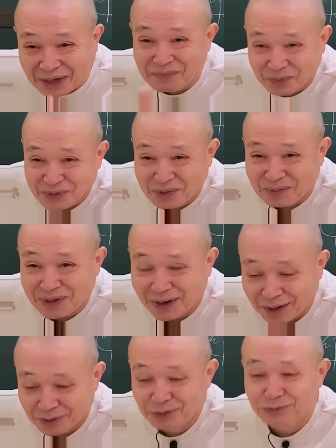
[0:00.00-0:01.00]
딱 보자마자
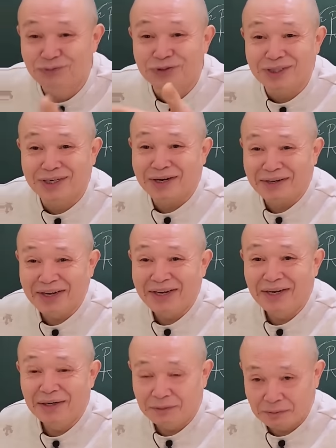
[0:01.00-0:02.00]
아 이거 우리 과네.
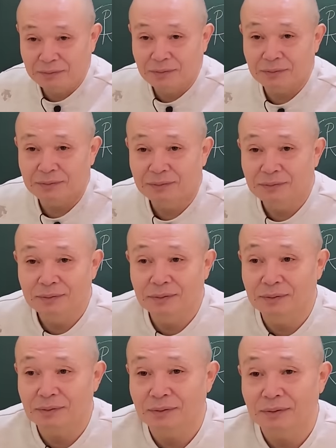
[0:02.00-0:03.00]
이렇게
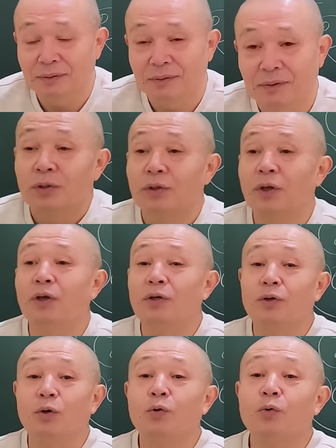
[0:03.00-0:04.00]
되는
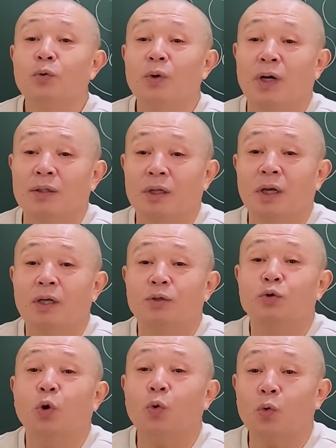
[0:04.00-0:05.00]
내 영혼과 내
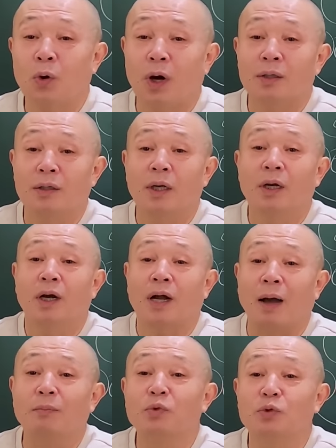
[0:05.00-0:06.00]
촉과 내가
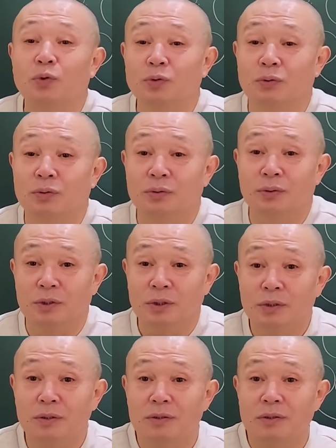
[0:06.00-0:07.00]
감촉은
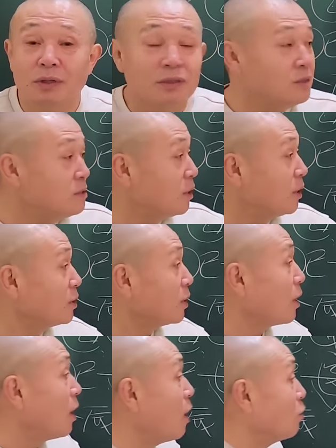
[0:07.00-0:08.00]
이런
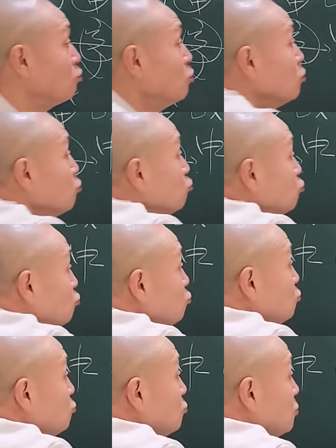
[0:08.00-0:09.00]
정신세계잖아.
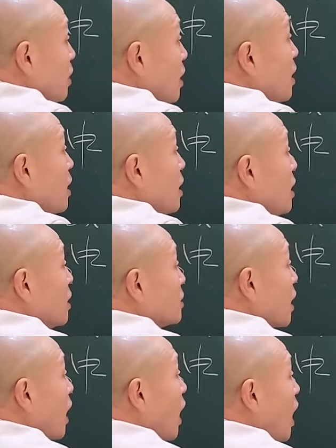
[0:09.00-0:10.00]
술, 해,
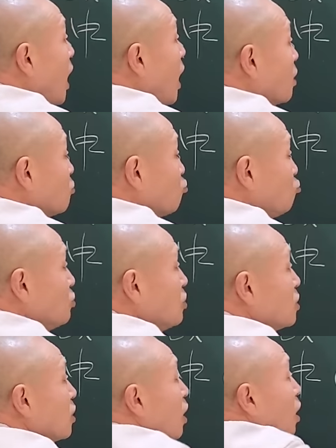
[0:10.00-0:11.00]
자,
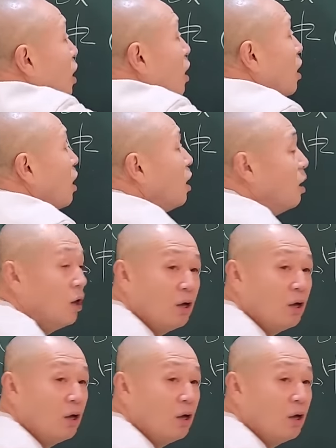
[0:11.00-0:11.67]
축이니까.